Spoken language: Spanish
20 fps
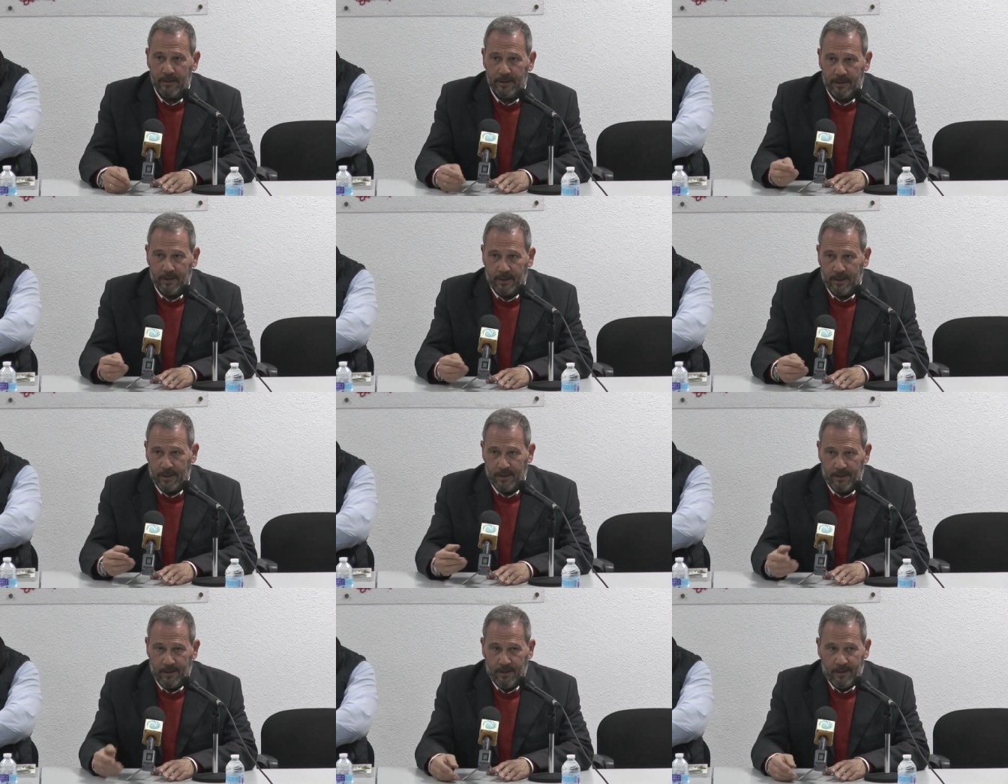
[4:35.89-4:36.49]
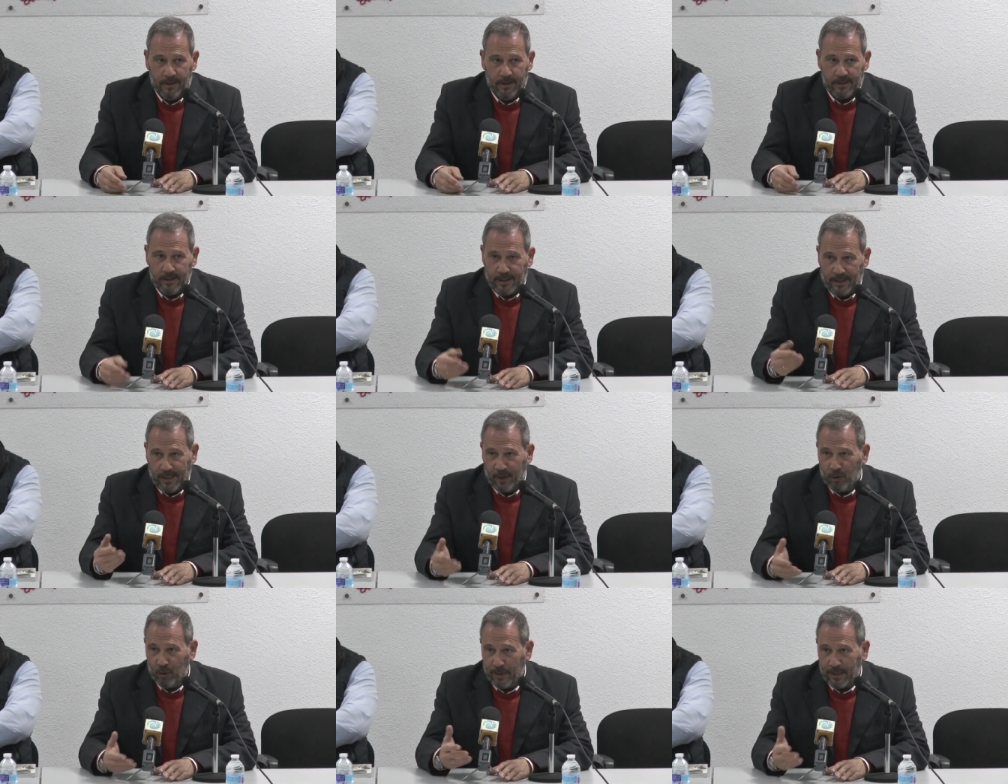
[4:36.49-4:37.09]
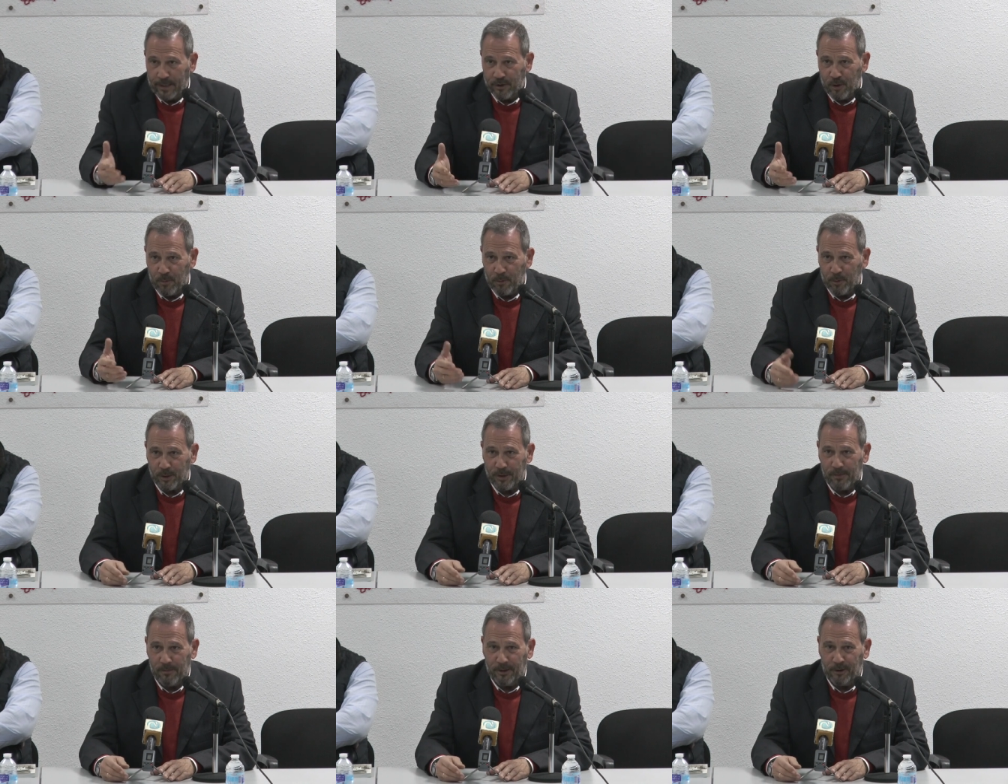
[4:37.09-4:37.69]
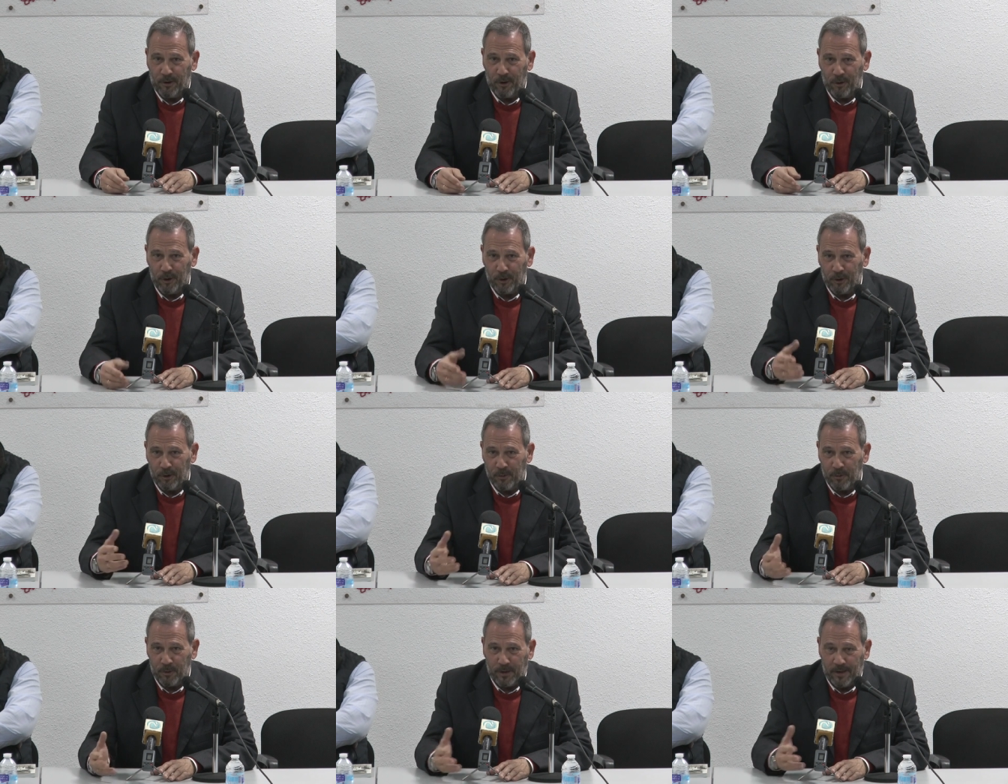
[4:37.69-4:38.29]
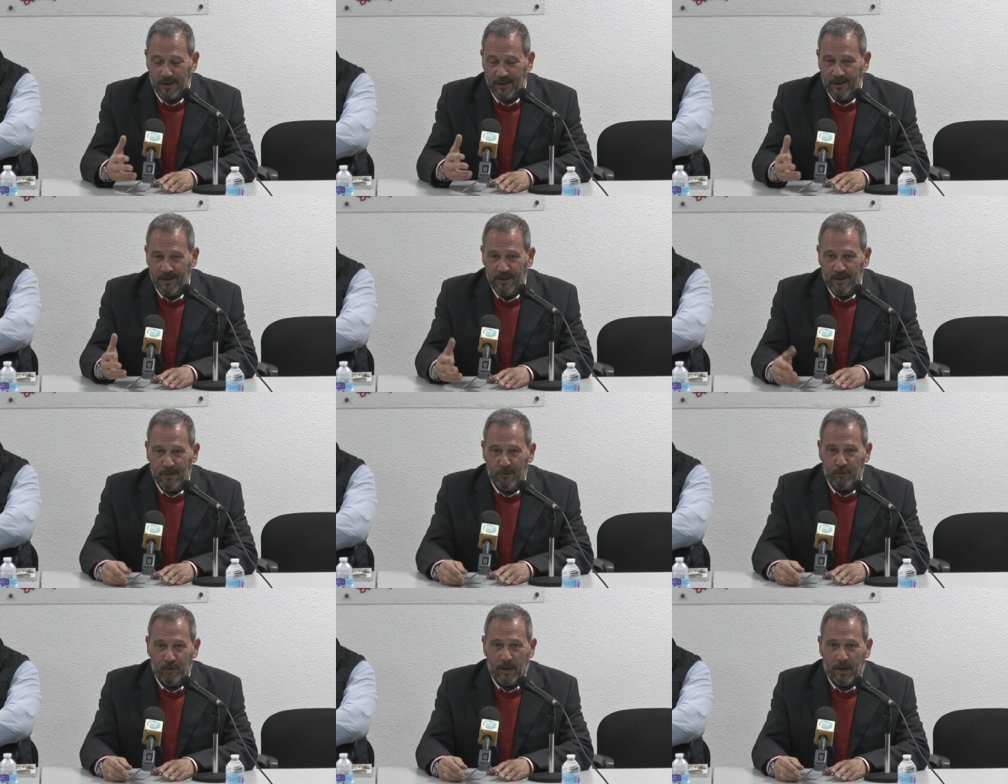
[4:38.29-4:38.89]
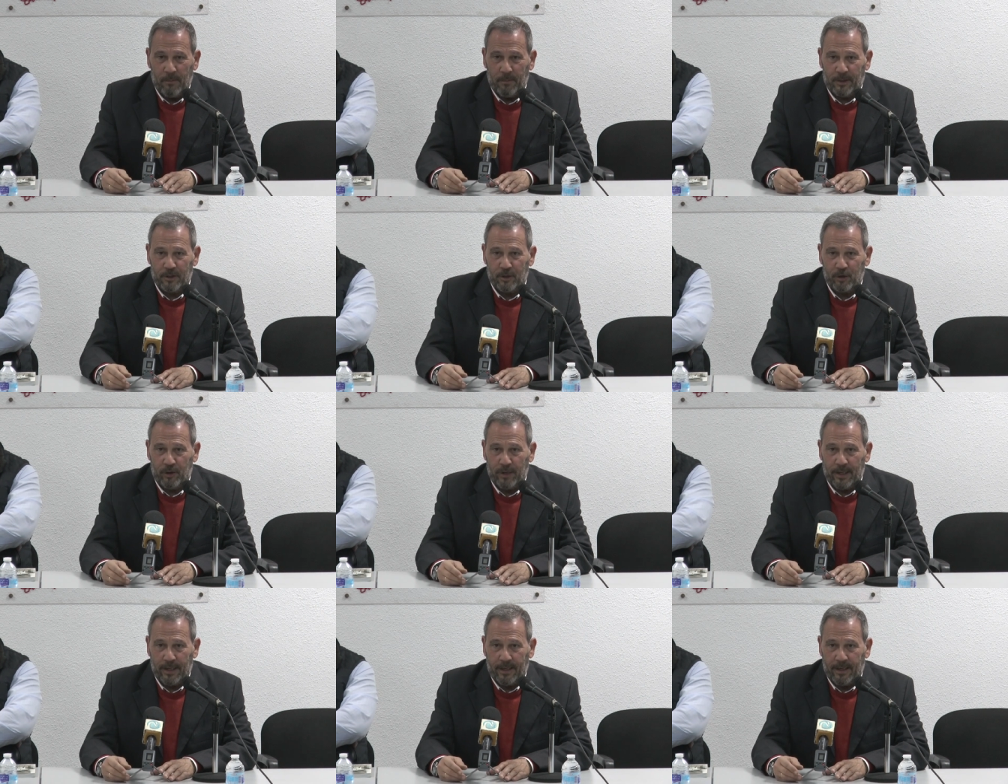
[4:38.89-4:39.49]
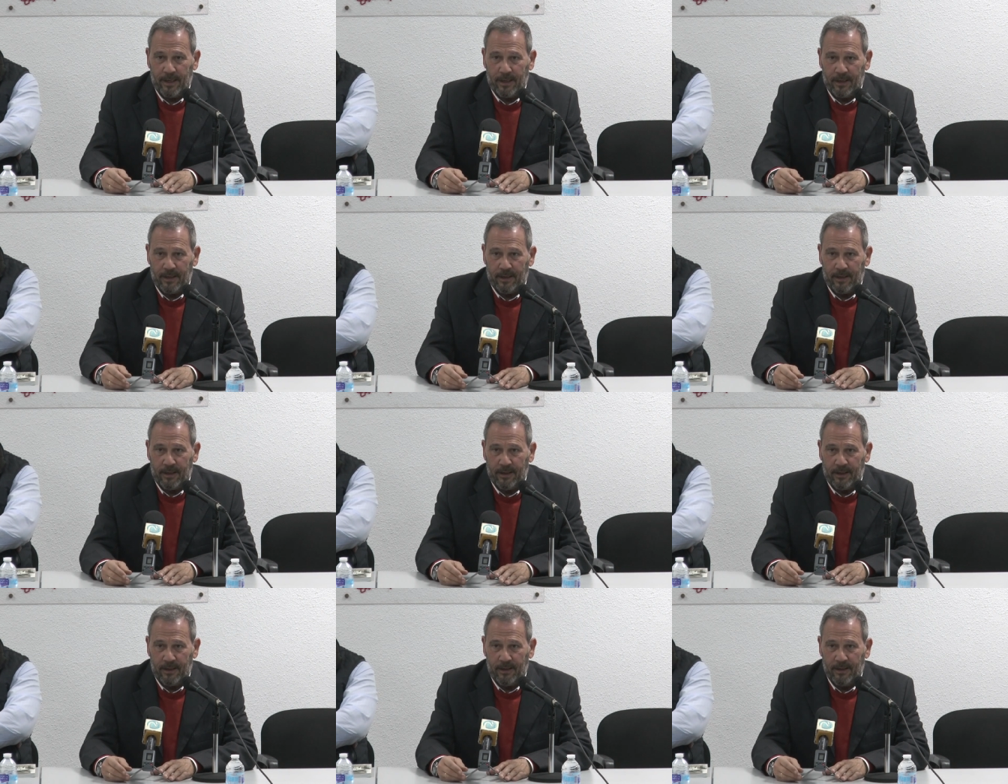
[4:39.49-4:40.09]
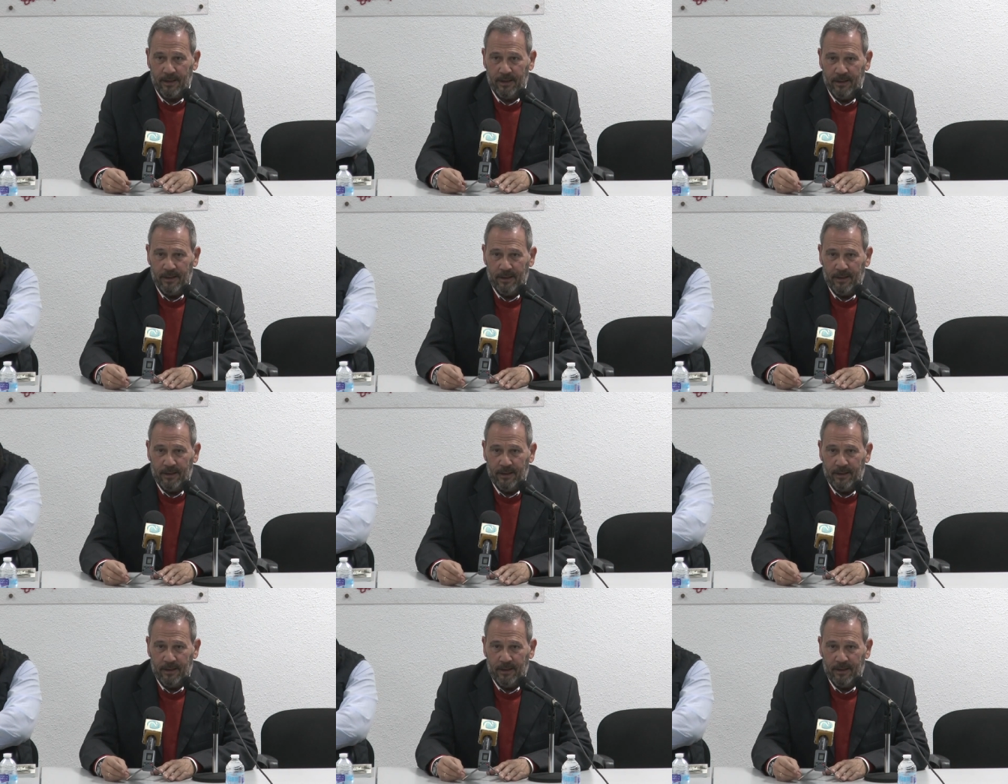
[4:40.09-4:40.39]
sin que sin él no hubiera sido posible todo esto, porque fue la persona que